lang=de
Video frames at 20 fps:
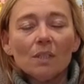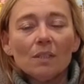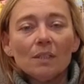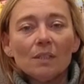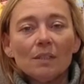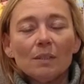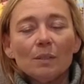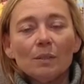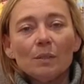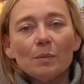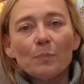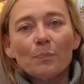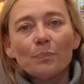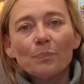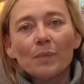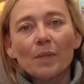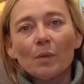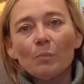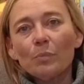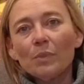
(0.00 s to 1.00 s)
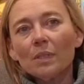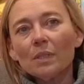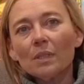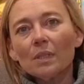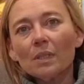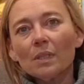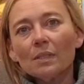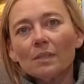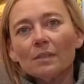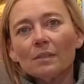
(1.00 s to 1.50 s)
die mir
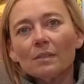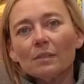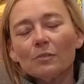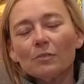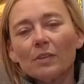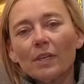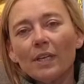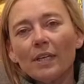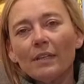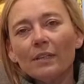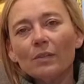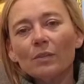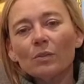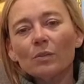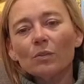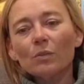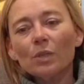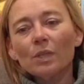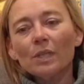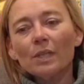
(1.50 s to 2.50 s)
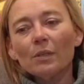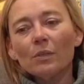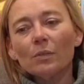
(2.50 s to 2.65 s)
da diese Veränderungen